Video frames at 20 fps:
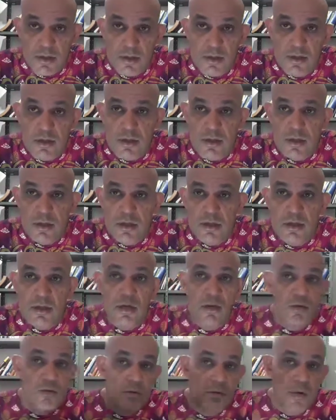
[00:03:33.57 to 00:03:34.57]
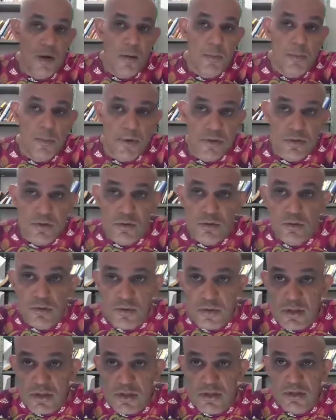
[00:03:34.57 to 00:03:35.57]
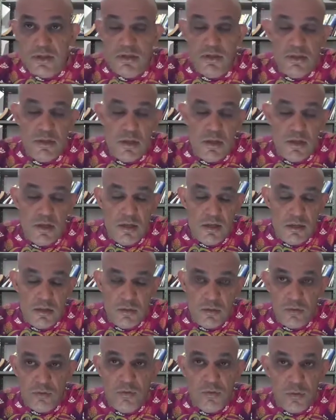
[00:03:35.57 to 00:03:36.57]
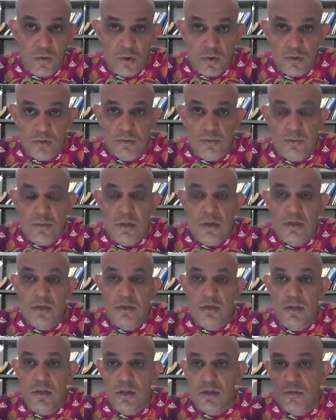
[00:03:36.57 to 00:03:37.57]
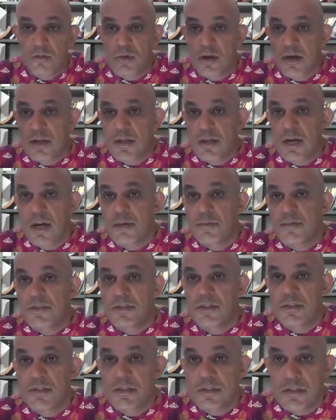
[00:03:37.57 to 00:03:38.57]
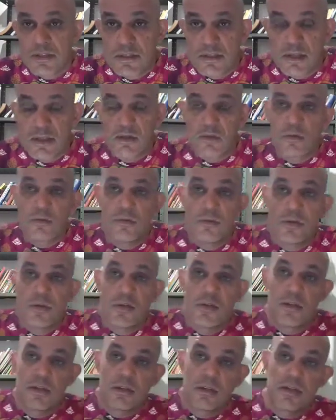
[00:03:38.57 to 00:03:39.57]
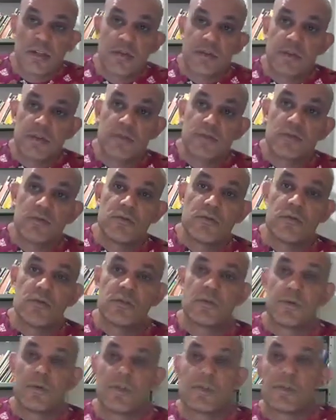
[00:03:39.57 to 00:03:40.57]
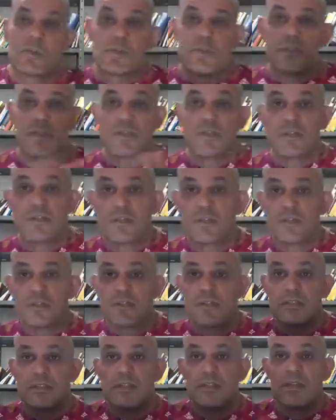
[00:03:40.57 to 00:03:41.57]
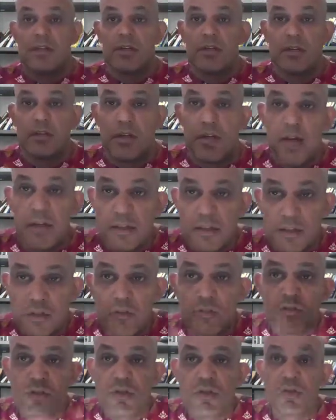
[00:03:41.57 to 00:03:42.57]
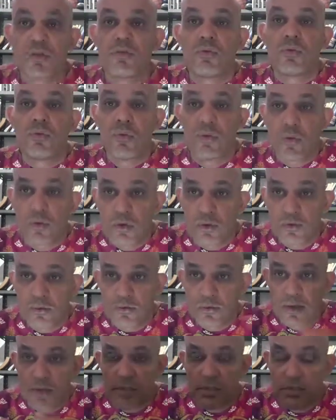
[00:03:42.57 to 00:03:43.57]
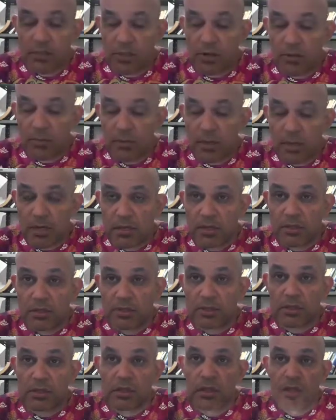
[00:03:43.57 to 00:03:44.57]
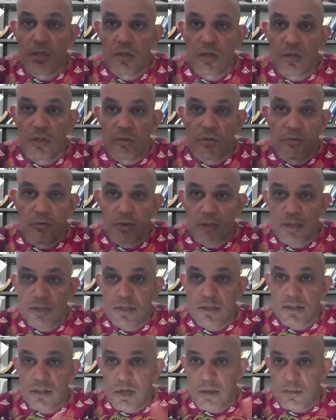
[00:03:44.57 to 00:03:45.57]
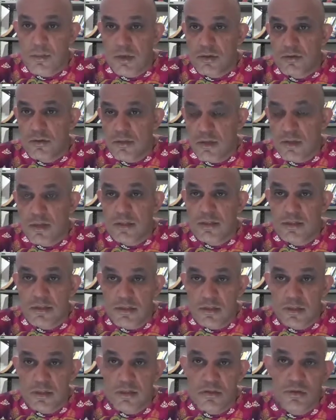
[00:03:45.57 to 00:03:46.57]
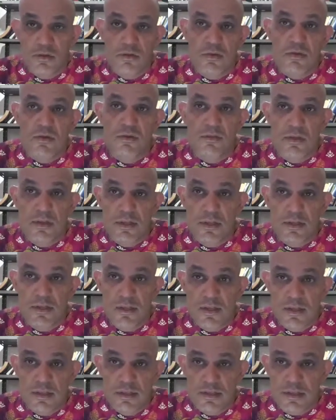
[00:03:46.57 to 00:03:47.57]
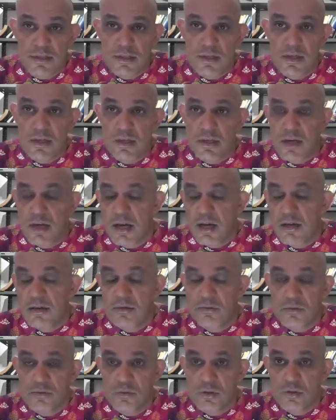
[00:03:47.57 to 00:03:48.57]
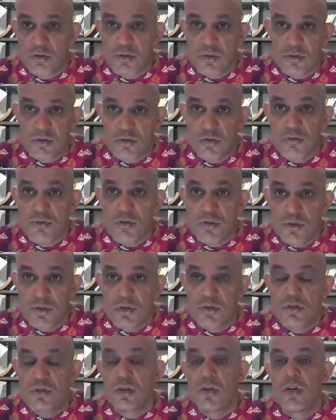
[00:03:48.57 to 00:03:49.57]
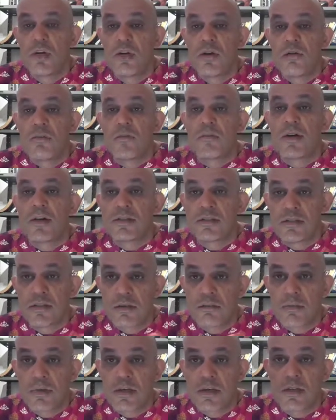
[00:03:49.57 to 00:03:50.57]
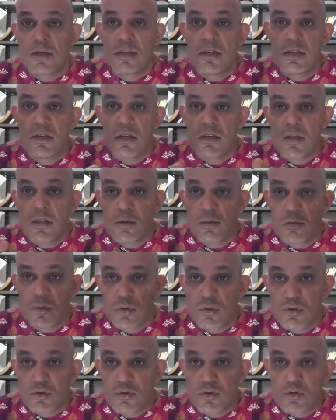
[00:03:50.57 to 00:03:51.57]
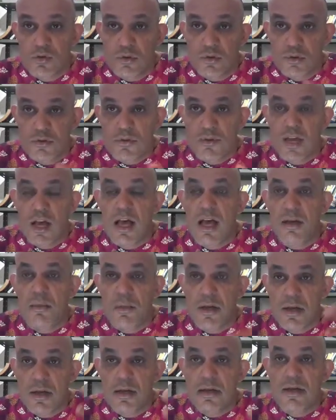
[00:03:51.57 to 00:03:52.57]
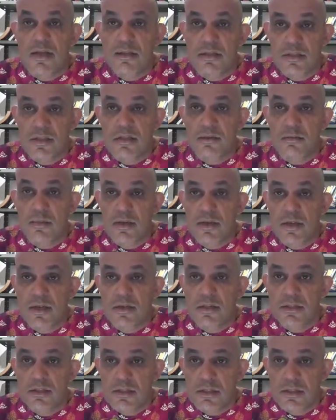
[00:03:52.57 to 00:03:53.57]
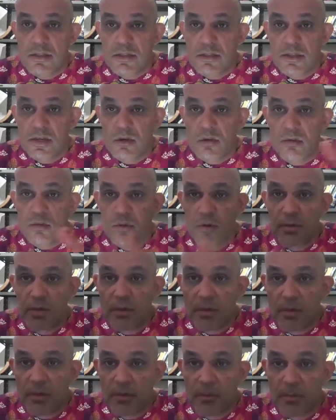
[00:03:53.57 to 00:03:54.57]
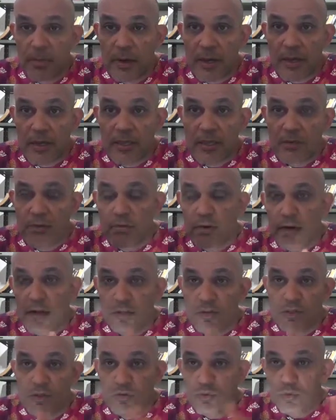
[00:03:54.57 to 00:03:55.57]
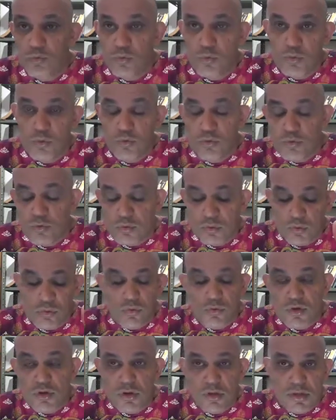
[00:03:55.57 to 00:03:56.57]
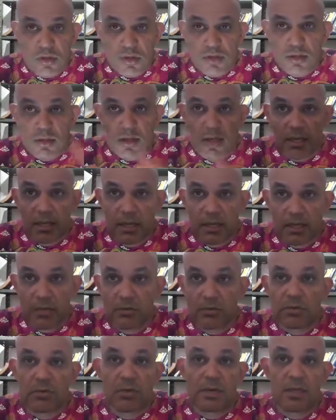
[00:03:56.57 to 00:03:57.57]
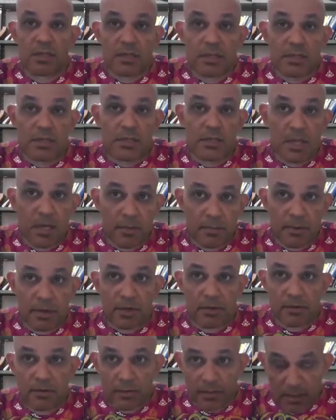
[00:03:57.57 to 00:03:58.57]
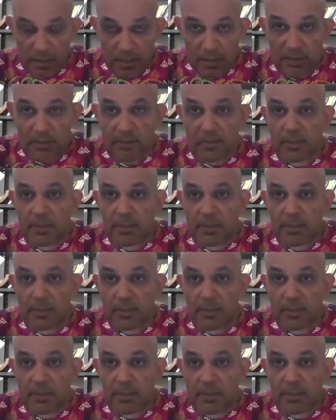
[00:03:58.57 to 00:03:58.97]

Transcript: é, apenas ouvintes no fórum. Então, aí abre-se a inscrição das pessoas para X dias até o dia do fórum. Né? Geralmente, no credenciamento tem as inscrições para quem quer ser delegado e ouvinte, mas também muitos fóruns abrem antes também a inscrição para que não haja tumulto no dia da, do credenciamento, né?